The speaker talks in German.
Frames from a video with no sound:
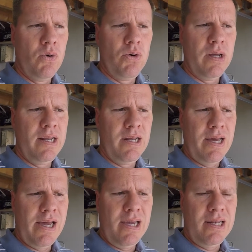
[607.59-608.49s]
Und er hätte
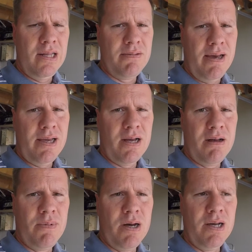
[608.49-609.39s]
eigentlich die 2
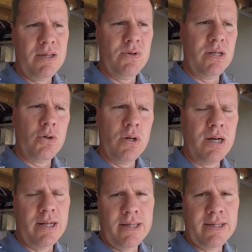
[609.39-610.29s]
km/h so in der
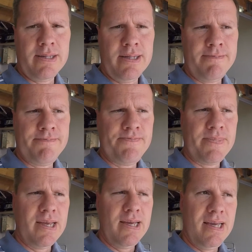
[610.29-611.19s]
Toleranz gesehen.
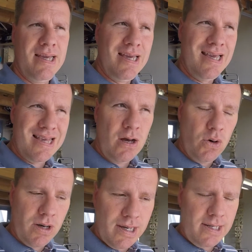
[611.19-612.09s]
Ist
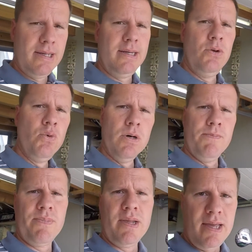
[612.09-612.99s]
auch richtig, nur
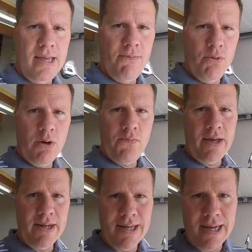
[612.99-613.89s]
er wurde auf
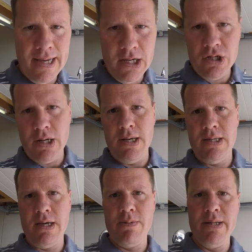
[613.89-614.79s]
einer
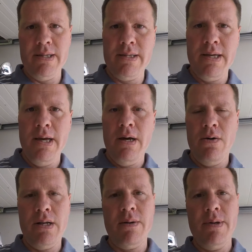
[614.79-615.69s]
Kreisstraße geblitzt.
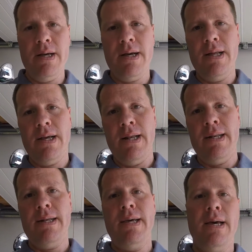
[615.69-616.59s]
Und das haben wir ja gerade
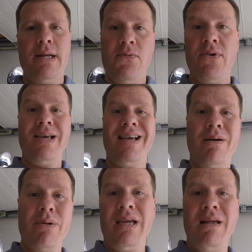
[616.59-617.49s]
gelernt, die
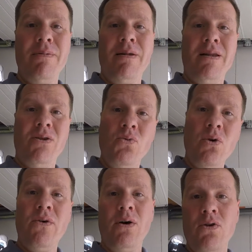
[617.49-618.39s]
Freigabe gilt
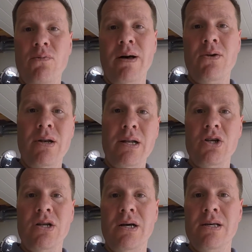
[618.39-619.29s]
nur für Autobahnen und
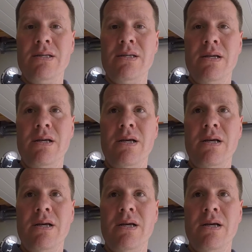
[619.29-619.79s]
Landstraßen.